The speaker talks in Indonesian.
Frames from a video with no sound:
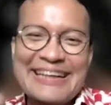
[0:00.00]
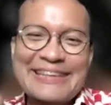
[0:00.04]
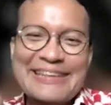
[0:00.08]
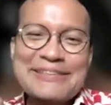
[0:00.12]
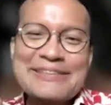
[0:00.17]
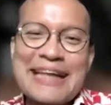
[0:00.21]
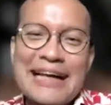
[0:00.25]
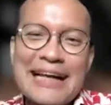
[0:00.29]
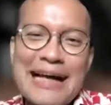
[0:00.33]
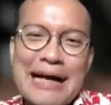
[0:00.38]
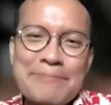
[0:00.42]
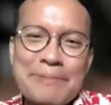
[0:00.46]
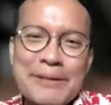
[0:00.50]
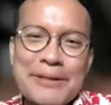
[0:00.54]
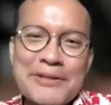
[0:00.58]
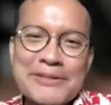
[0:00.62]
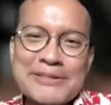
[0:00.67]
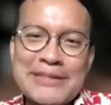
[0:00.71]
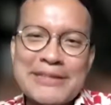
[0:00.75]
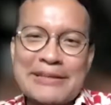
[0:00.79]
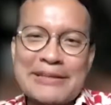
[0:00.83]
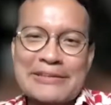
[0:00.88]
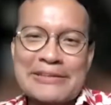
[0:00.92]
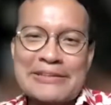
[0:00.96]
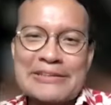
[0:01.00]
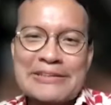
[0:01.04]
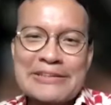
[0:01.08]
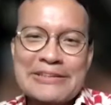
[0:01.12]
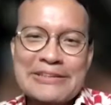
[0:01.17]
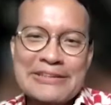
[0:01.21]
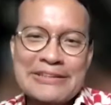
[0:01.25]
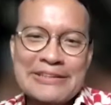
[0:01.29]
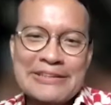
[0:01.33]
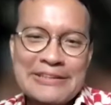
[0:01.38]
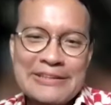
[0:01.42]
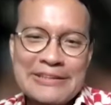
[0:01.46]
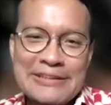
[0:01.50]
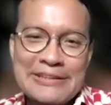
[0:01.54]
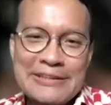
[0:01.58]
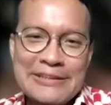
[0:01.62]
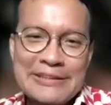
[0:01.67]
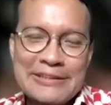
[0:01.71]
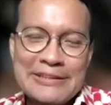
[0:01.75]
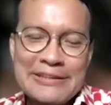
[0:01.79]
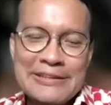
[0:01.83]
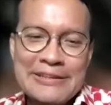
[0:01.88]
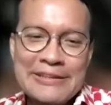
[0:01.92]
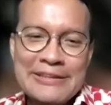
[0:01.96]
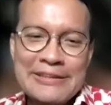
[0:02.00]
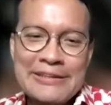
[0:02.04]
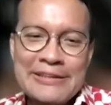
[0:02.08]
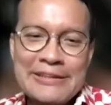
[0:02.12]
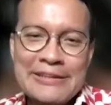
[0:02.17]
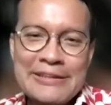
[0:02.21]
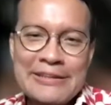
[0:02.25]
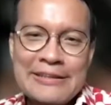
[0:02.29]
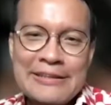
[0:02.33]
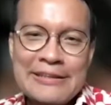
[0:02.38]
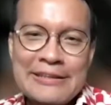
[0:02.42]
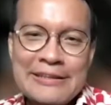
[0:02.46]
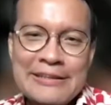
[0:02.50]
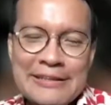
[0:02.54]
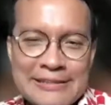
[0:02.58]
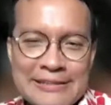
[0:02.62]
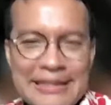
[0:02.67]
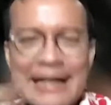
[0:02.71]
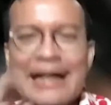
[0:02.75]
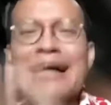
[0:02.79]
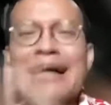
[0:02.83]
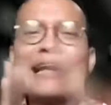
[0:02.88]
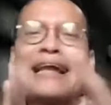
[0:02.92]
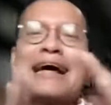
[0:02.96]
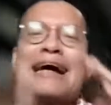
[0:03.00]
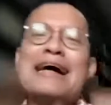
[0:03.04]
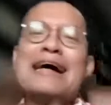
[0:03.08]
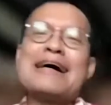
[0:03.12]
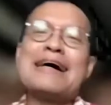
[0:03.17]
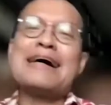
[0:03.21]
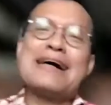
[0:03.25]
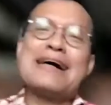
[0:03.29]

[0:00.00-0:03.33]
itu salah apa dosa tuh? Salah. Salah.